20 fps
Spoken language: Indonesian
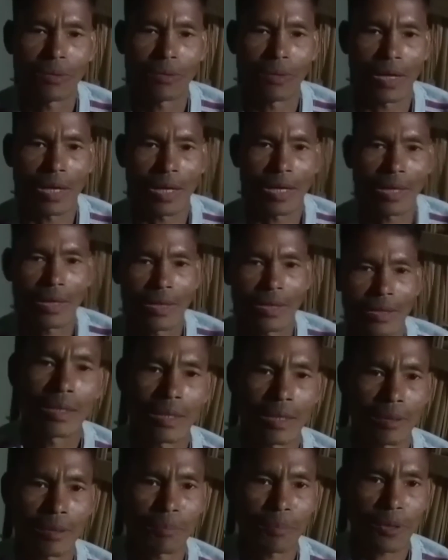Nga,
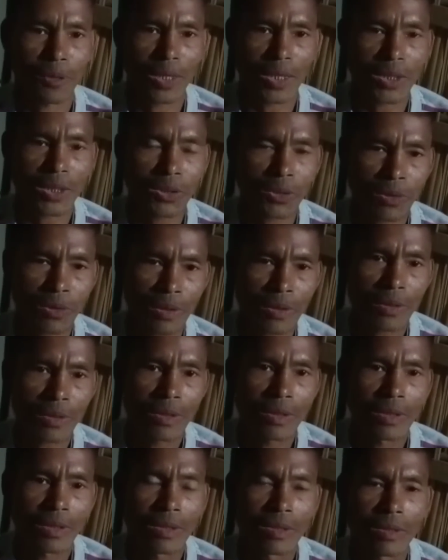eh,
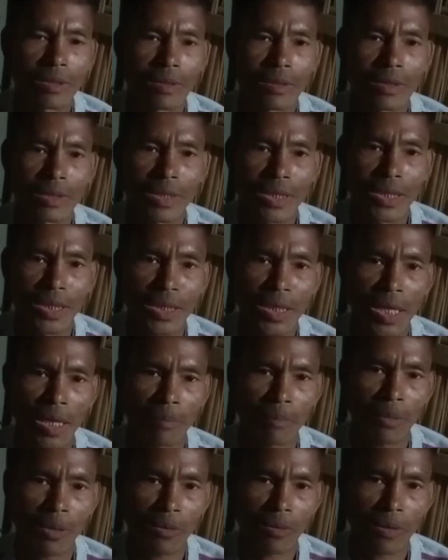polatson ti
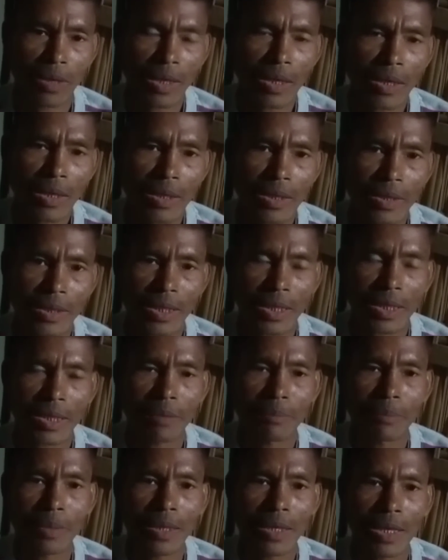mau nga
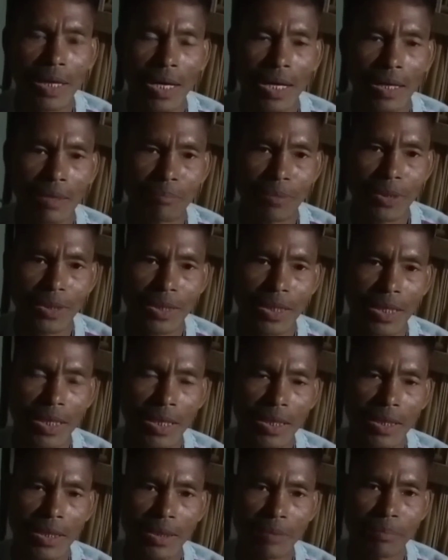dake mang ang bi
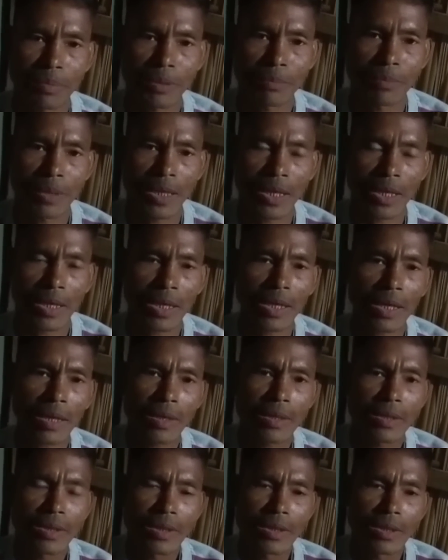sarang ni bi mangara
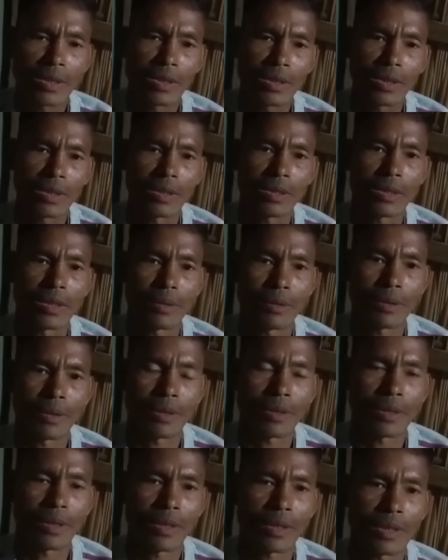
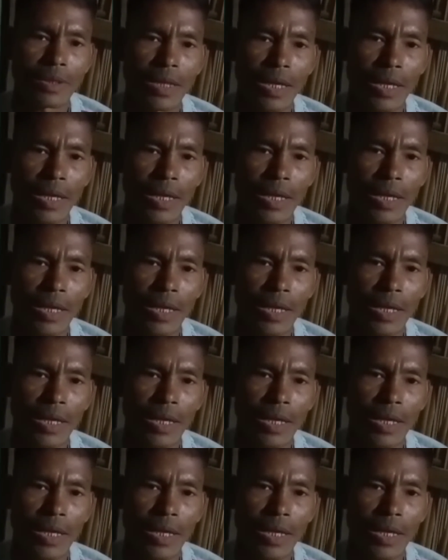eh,